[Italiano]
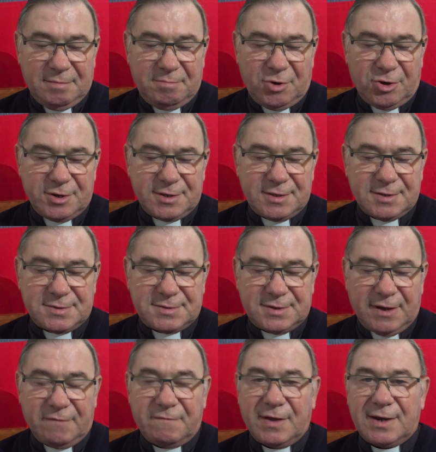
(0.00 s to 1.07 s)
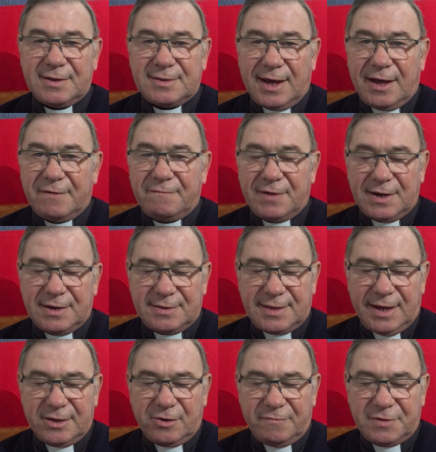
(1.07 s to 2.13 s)
Poi gli disse, in verità, in
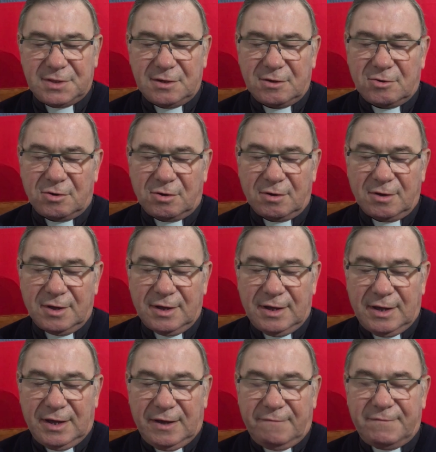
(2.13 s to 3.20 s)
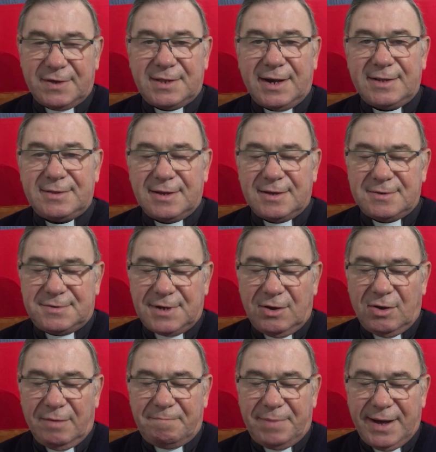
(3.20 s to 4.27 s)
verità io vi dico vedrete il
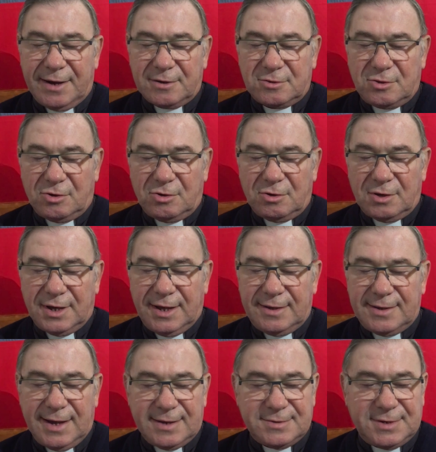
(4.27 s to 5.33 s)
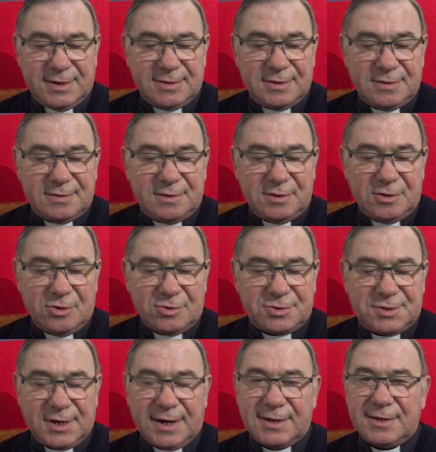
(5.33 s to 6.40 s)
cielo aperto e gli angeli di Dio
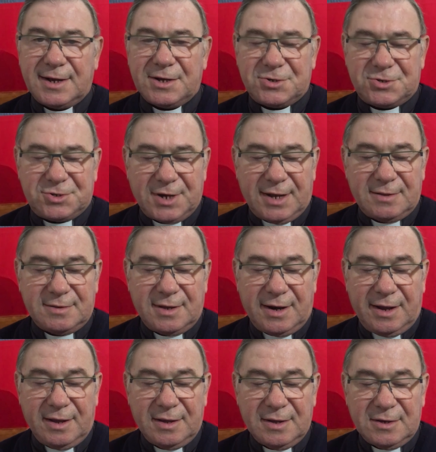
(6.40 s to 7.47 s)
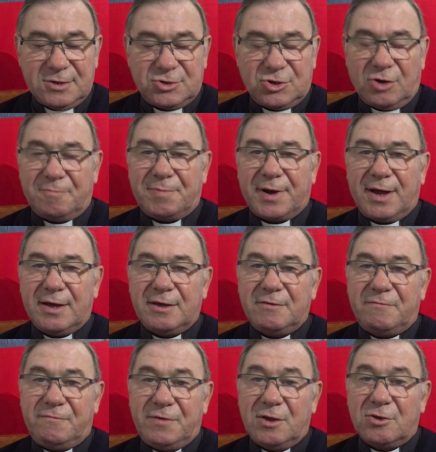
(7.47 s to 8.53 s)
salire e scendere sopra il
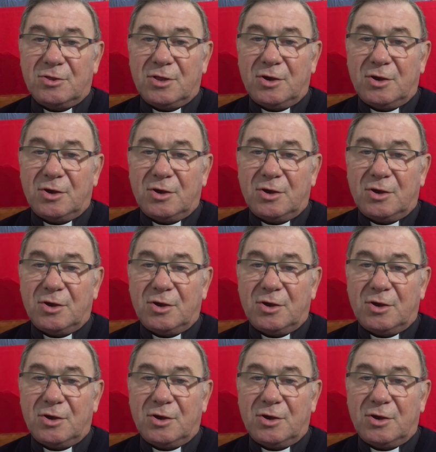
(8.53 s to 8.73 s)
figlio